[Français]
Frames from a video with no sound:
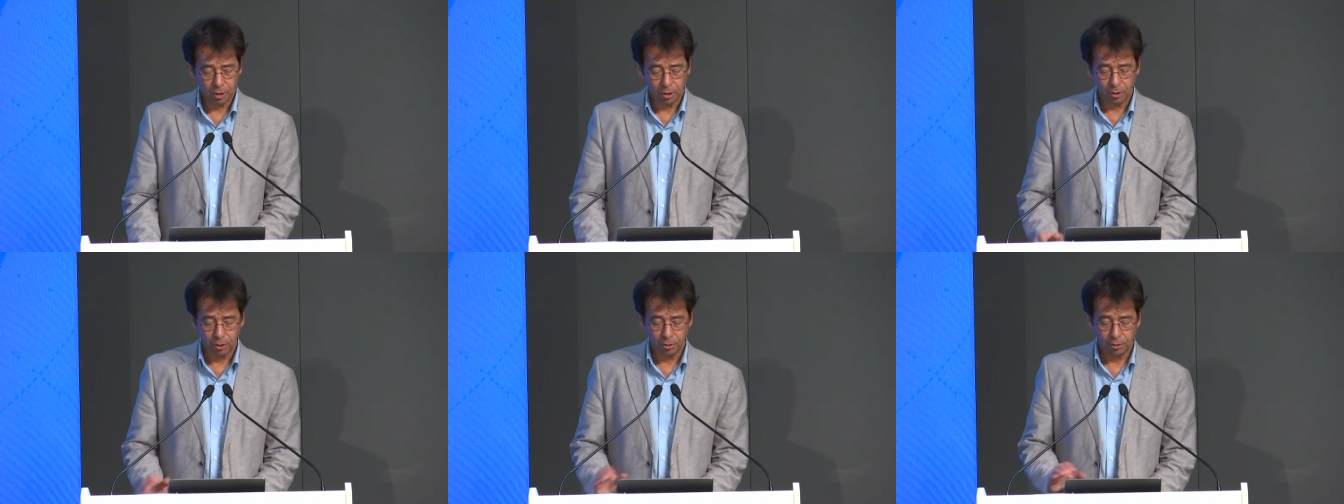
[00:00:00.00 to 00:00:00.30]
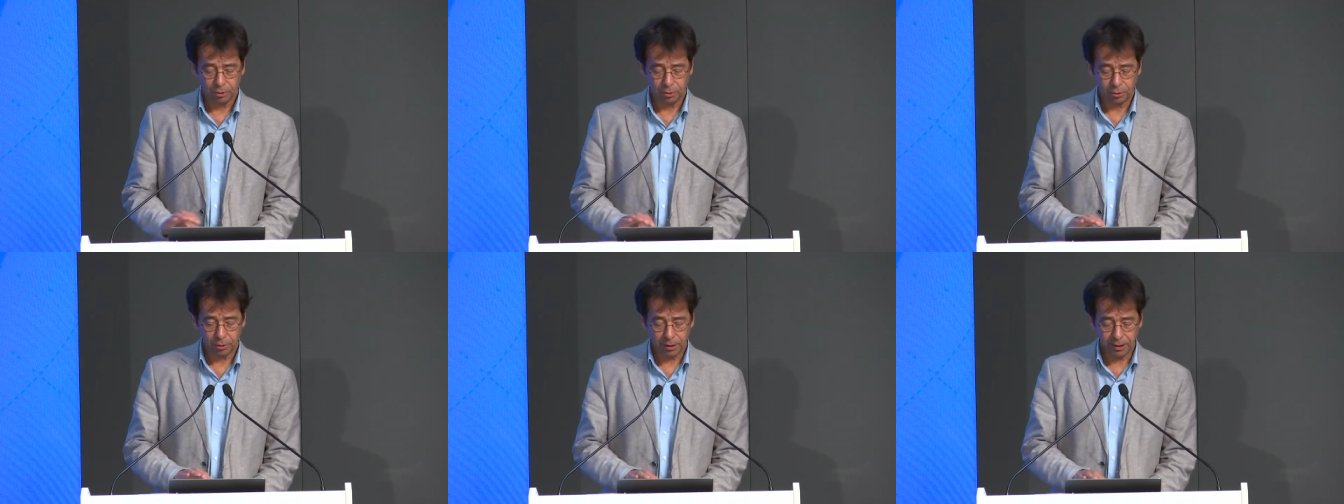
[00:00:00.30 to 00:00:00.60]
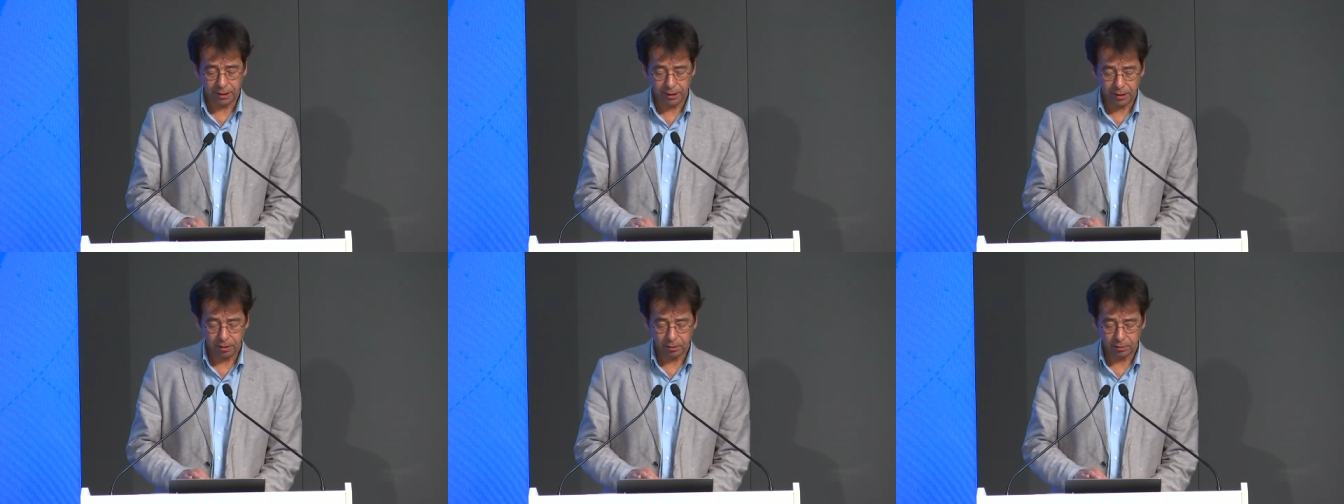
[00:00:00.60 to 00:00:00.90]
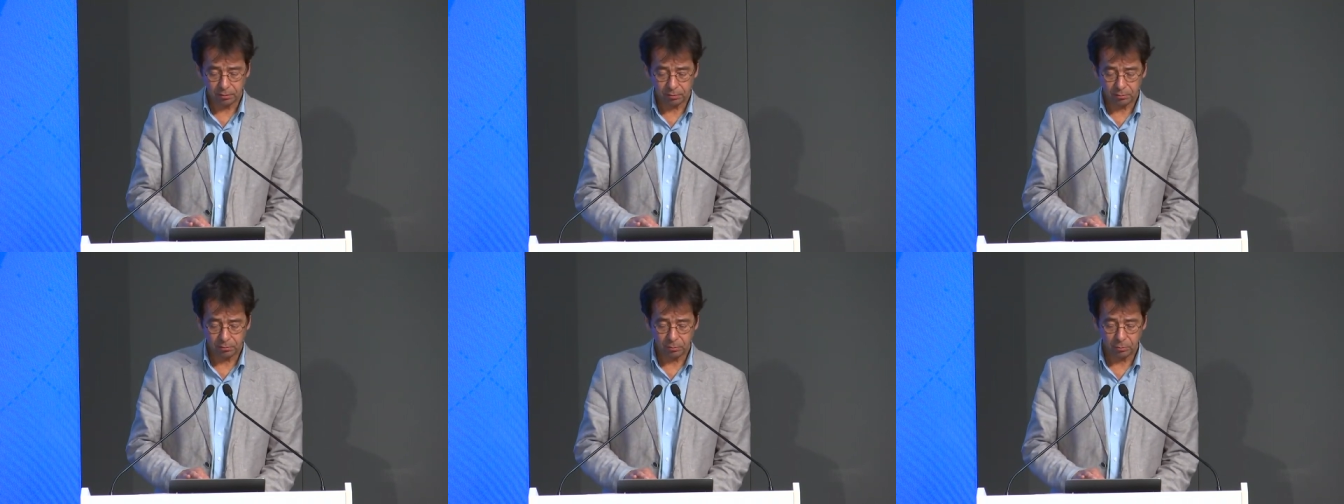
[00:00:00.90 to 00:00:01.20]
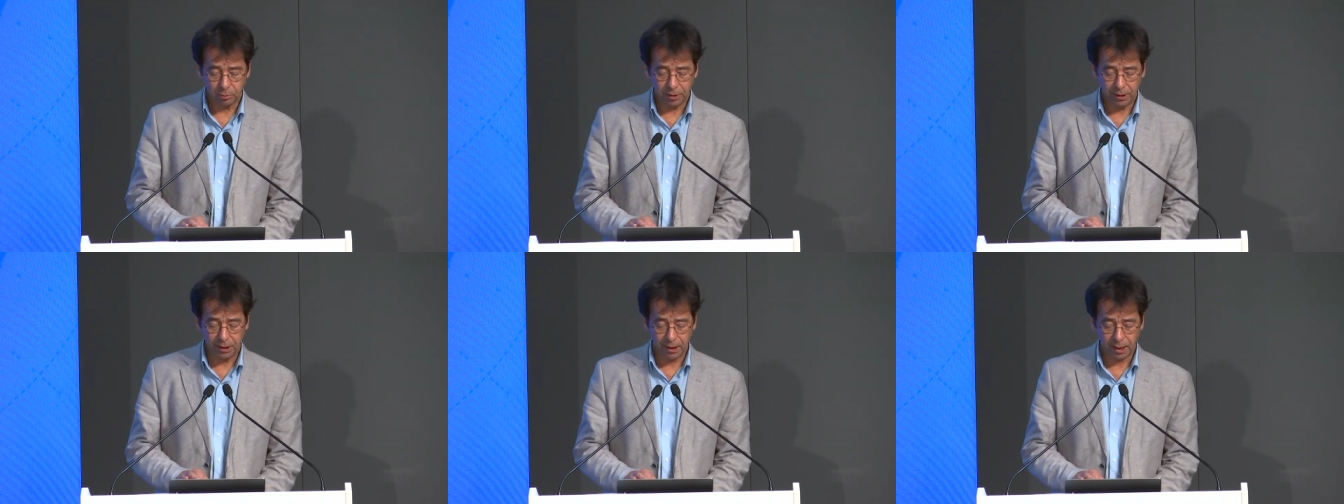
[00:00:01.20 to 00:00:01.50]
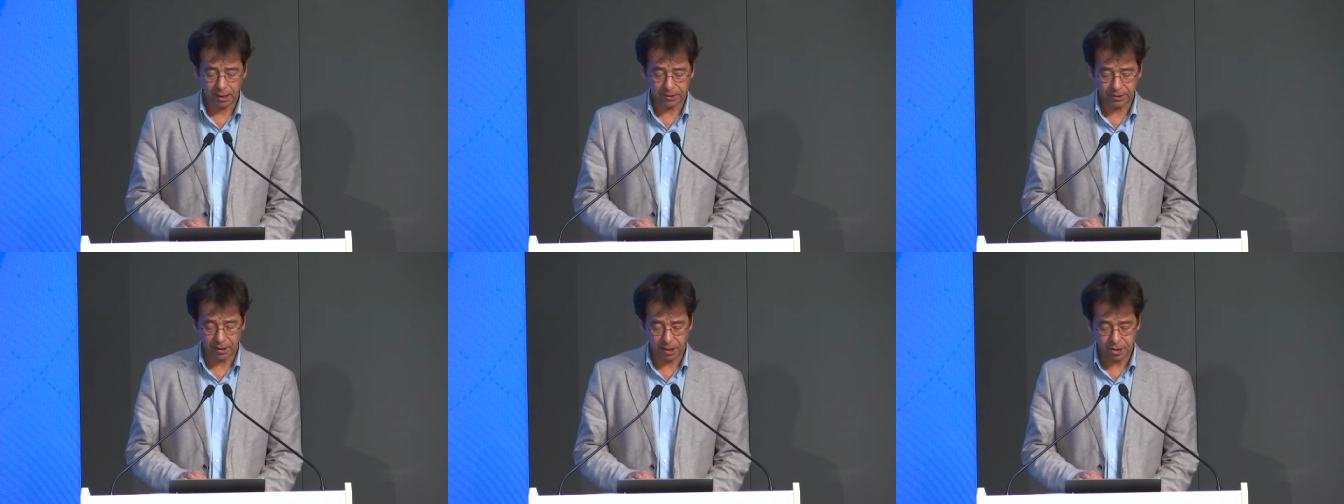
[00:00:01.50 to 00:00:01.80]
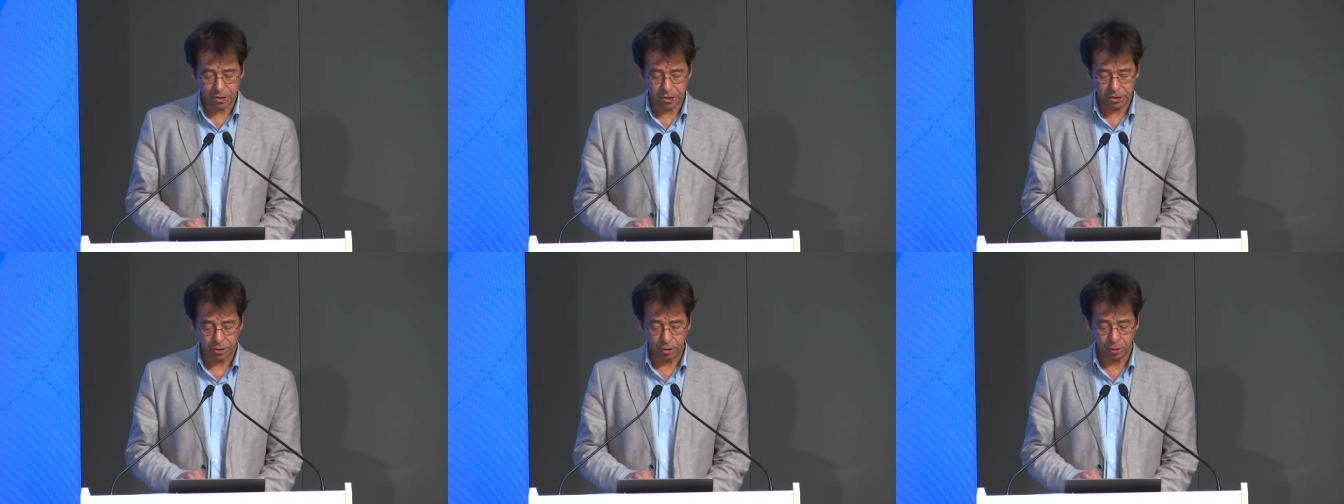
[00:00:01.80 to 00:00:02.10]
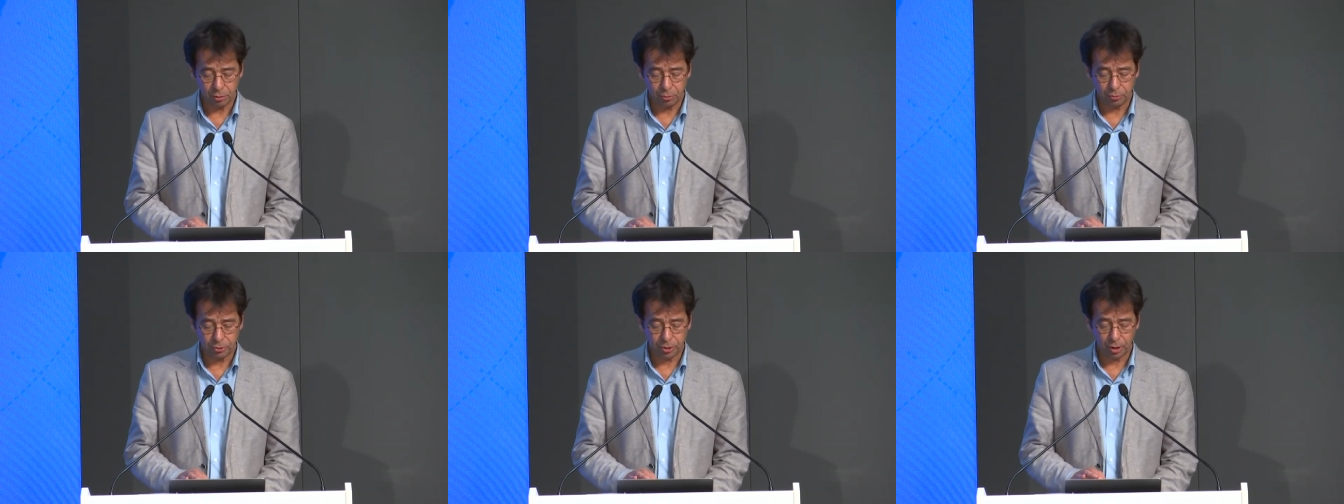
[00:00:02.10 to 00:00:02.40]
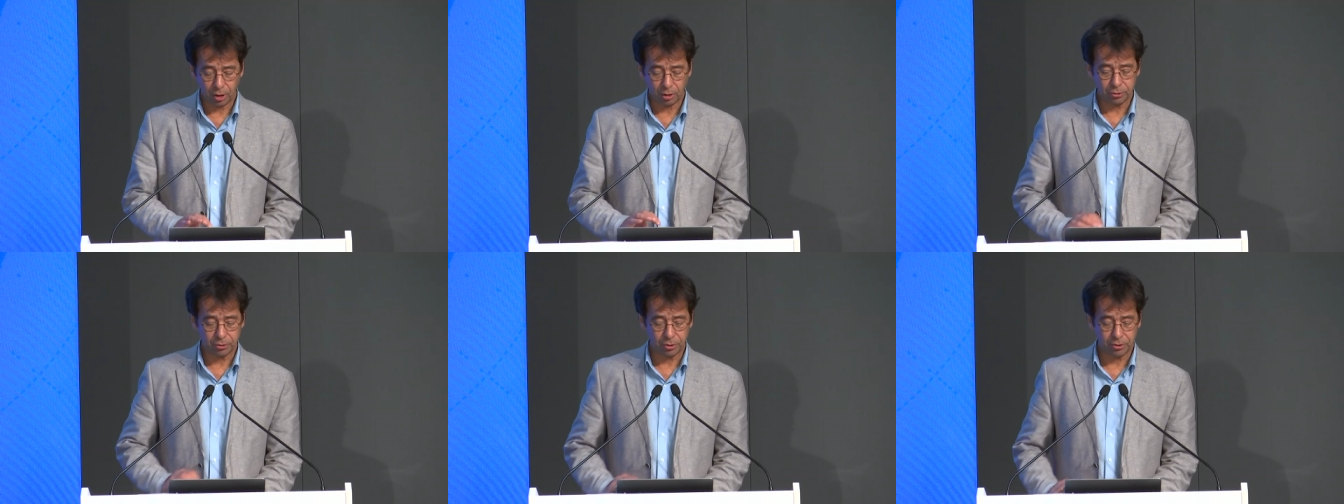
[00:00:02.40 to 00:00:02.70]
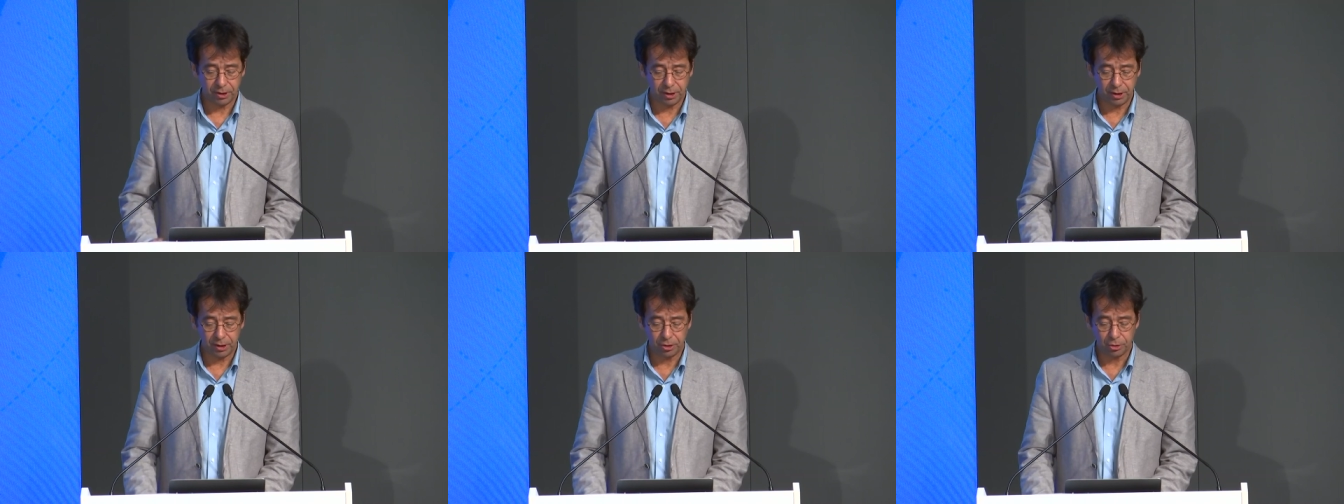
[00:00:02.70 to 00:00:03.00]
Troisièmement, nous, en tant qu'ONG,